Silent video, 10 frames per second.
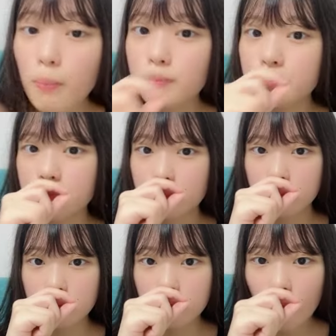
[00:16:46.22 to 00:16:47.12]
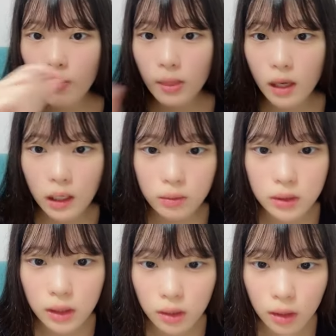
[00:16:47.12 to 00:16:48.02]
んあや
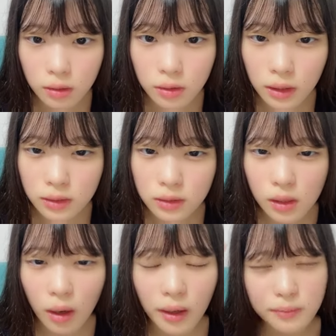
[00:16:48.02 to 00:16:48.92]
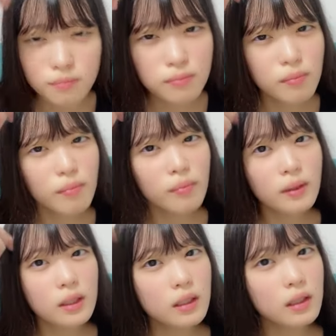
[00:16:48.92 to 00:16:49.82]
こじさんが言ってたいいな
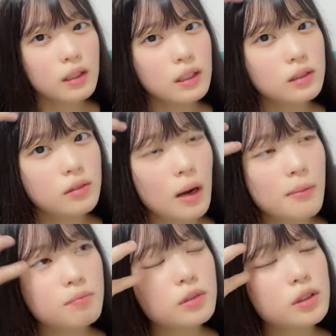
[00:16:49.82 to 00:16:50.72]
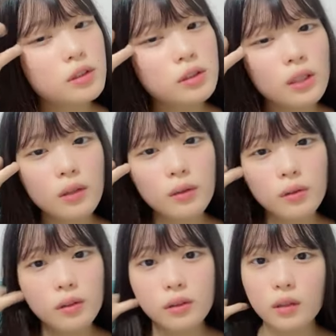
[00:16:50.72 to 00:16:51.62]
いいな私は中3の
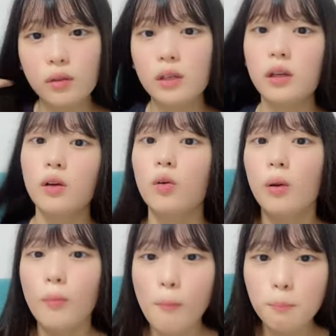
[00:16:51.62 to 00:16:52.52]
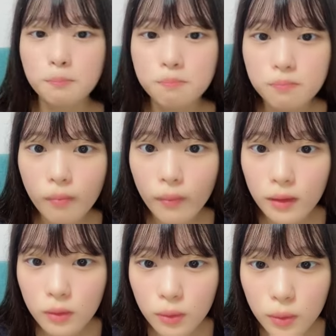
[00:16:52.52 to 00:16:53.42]
時にいたのが最後かも。
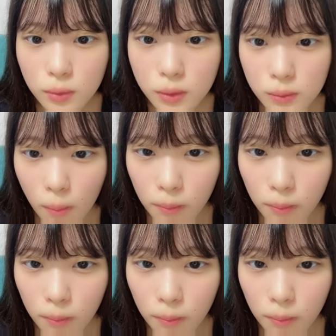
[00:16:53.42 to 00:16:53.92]
そう